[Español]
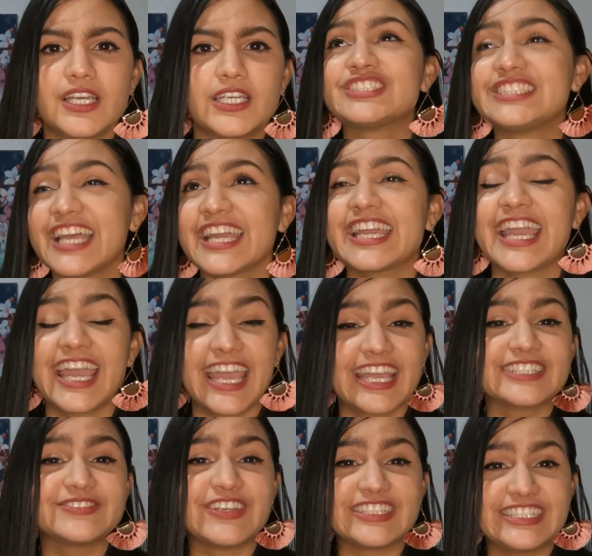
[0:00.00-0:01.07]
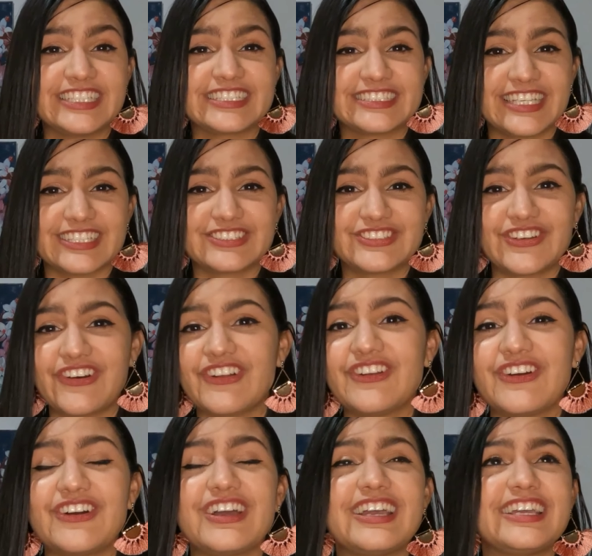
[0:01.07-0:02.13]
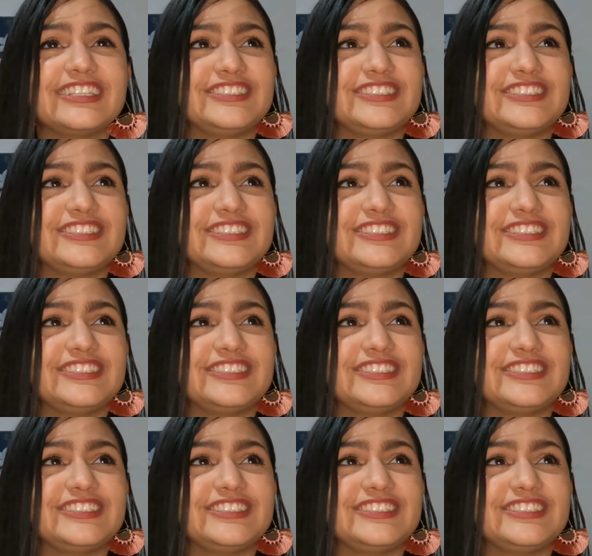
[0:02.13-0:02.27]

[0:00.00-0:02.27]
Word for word: Yo sé que es venirse solo,